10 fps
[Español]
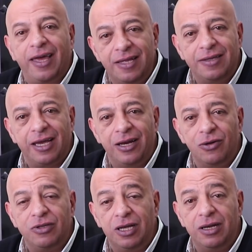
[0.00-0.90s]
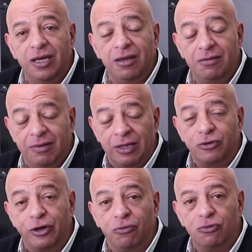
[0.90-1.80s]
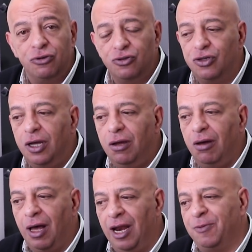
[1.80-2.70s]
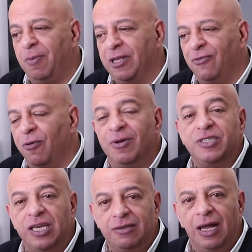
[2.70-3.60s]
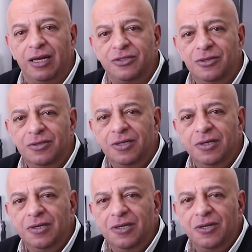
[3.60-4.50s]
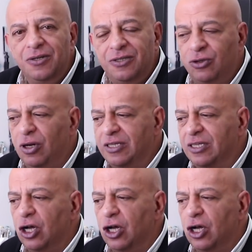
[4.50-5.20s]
gente que no tiene tantos recursos a las plataformas digitales, ¿no? Si tú le dices,